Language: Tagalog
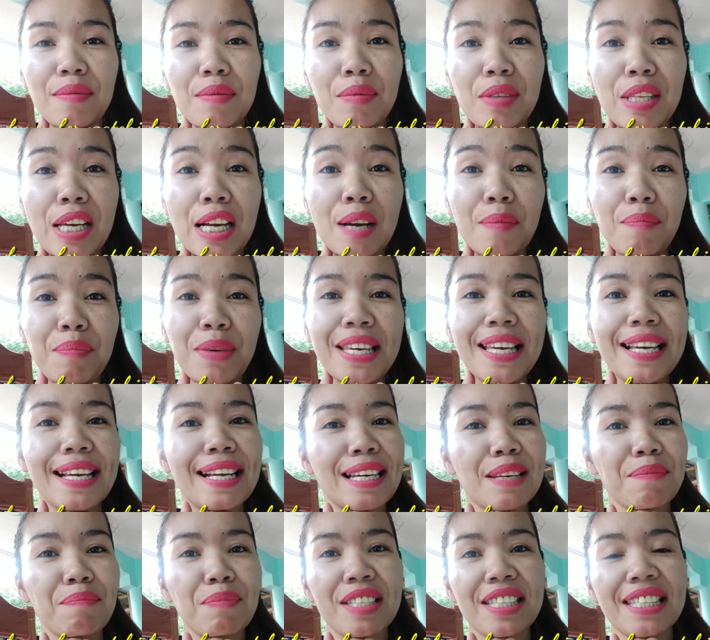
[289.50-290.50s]
naka
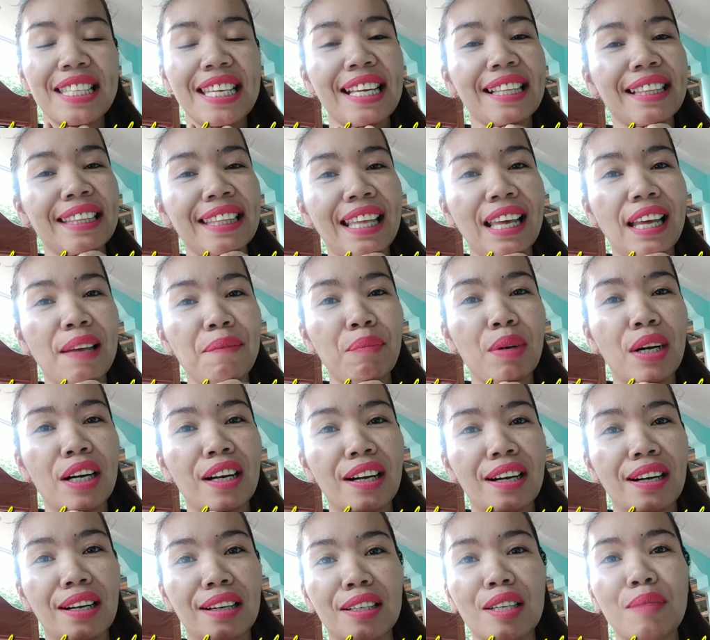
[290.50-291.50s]
pink lipstick ta
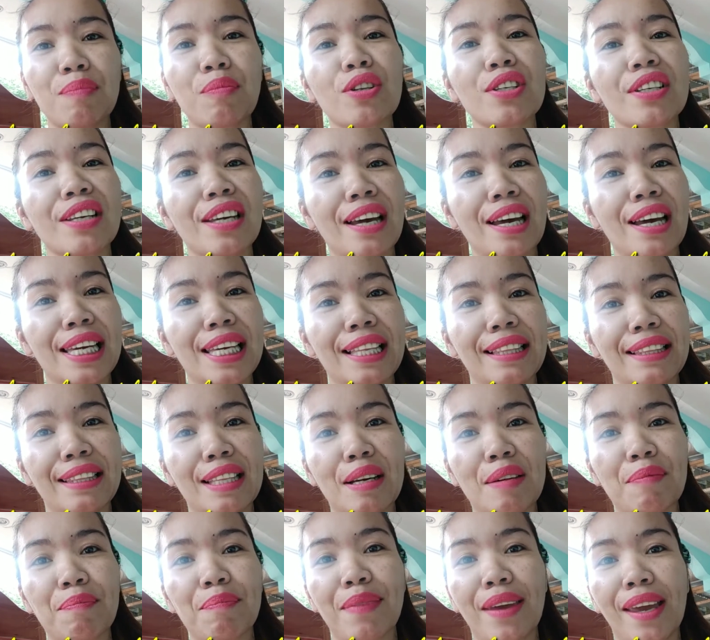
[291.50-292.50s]
para di pod kaayo
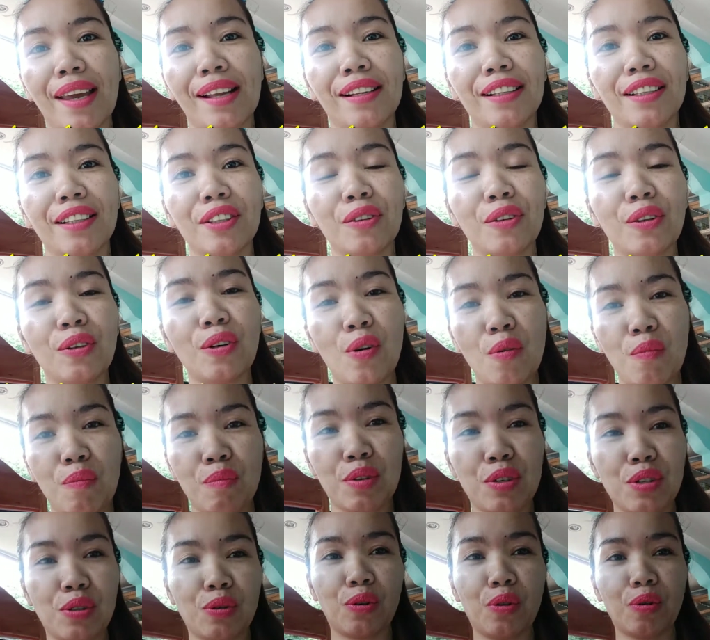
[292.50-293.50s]
ta pil, no?
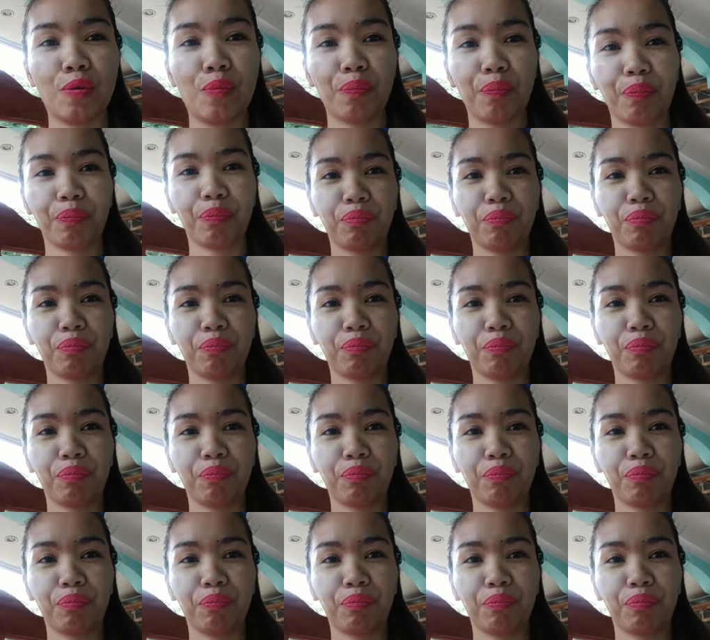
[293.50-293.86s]
So,